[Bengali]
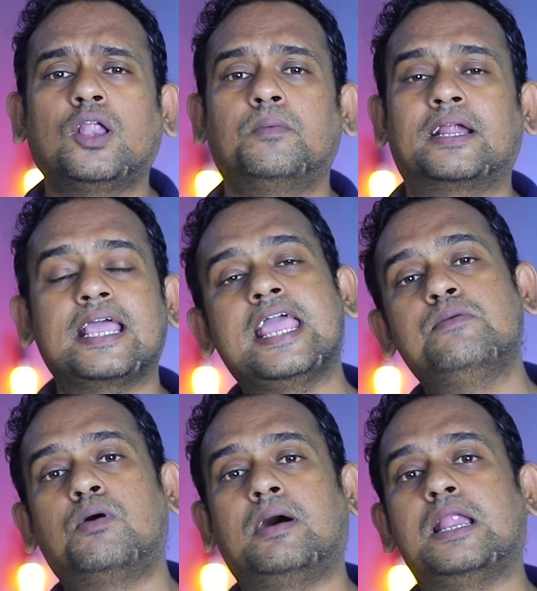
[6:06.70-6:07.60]
অল ওভার
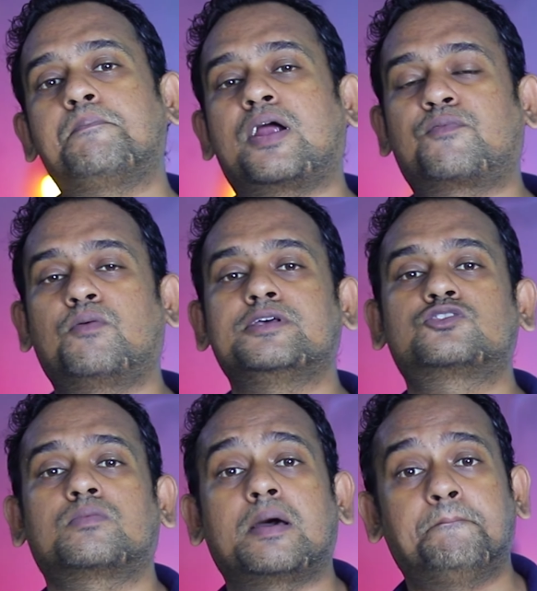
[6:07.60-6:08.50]
এই মোবাইলের
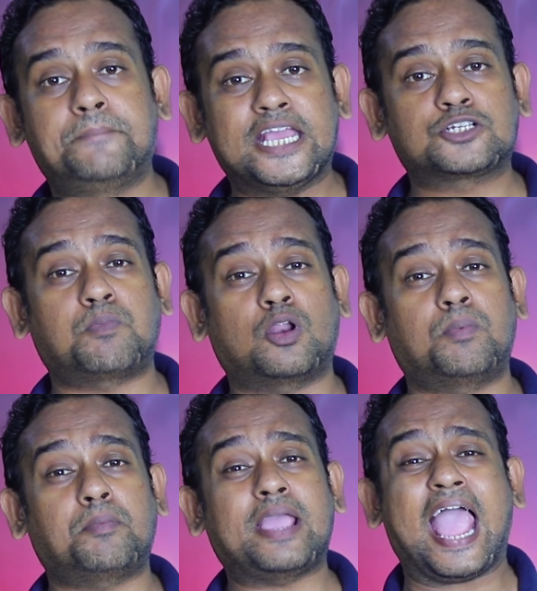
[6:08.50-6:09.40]
পারফরমেন্স তোমরা বেশ
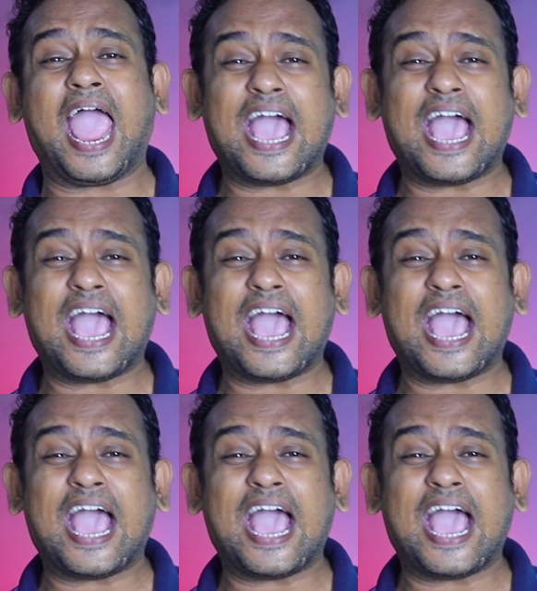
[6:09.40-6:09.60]
ভালো পাবে